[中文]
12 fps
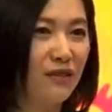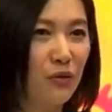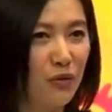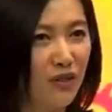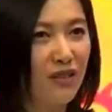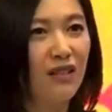
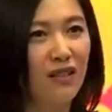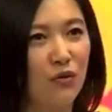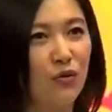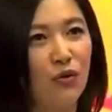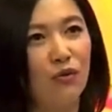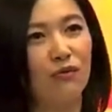我觉得是
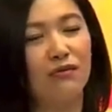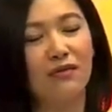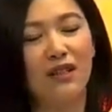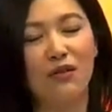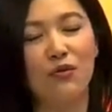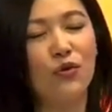很重、
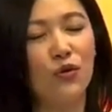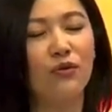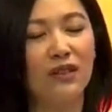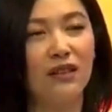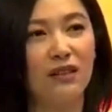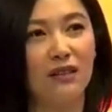很
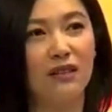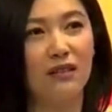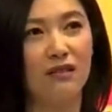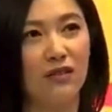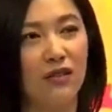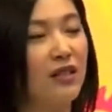重的一
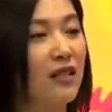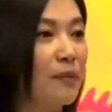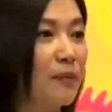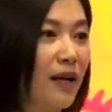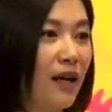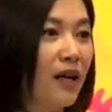个责
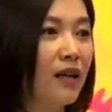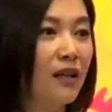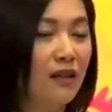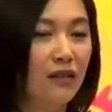任吧。